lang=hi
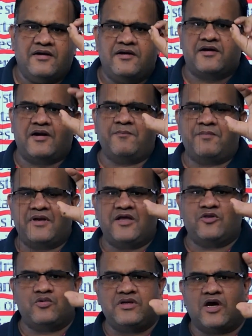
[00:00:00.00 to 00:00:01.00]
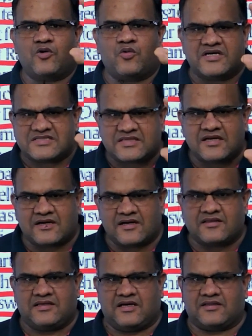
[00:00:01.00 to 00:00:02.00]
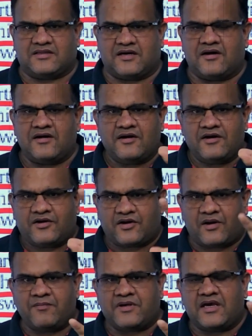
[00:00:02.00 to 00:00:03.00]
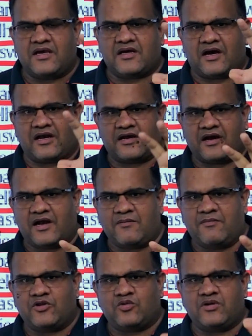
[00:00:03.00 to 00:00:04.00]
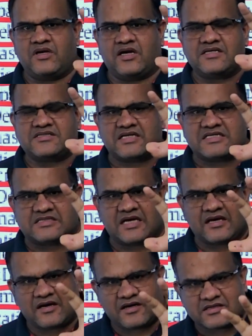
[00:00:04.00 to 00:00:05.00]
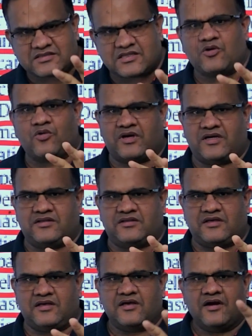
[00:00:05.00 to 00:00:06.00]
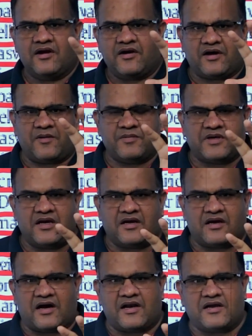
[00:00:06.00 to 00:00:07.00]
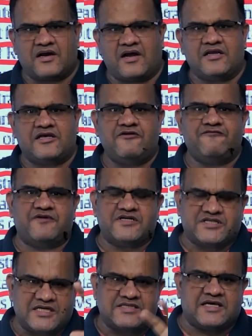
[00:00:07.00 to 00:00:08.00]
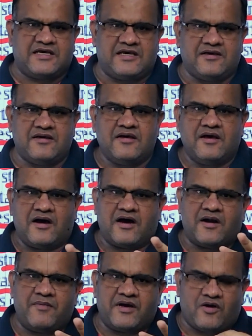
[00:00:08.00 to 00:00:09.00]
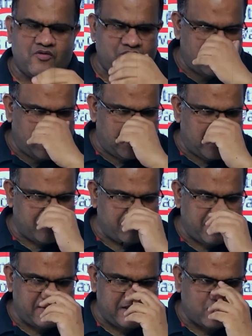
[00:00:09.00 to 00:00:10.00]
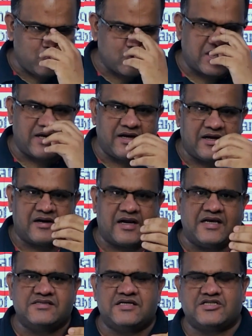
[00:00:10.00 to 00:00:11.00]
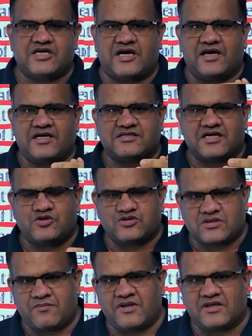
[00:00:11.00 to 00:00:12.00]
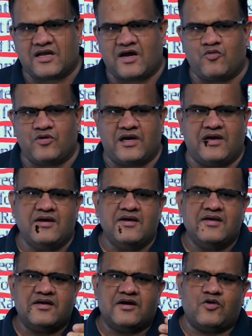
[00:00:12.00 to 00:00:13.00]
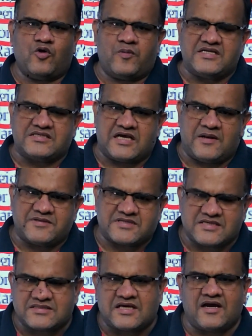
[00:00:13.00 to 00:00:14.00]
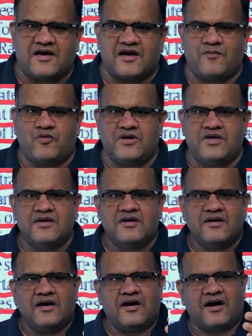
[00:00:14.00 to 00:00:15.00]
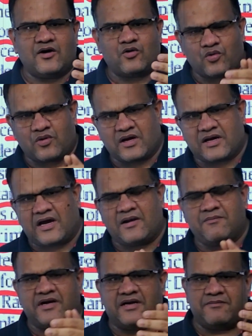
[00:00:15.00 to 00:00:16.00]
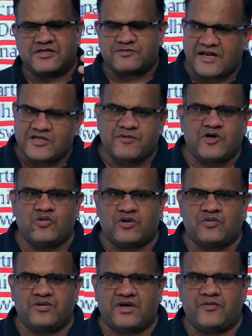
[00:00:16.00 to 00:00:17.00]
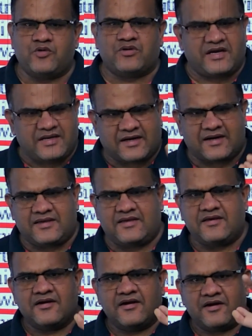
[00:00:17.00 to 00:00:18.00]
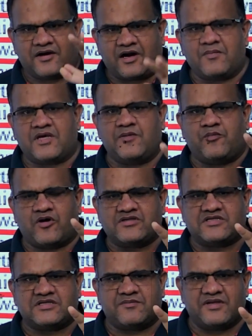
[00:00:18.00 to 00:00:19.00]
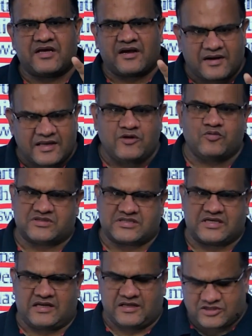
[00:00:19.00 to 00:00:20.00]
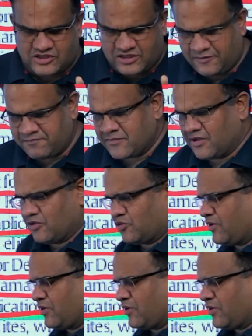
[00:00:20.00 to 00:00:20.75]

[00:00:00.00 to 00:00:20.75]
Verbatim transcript: ट्रंप ने दुनिया को अस्थिर कर दिया था ट्रंप के कार्यकाल में दुनिया की संस्थाएं अस्थिर हो गई थी ट्रंप के कार्यकाल की वजह से ही अगर मैं कहूं अगर मैं देखूं चाइना का राइज या चाइना के साथ जो संबंध खराब हुए ग्लोबल स्केल में संस्थाएं खराब हुई कोरोना काल में मिसमैनेजमेंट हुआ दुनिया में तो कहीं ना कहीं ट्रंप की पॉलिसी जिम्मेदार रही उसके लिए जी हाँ तो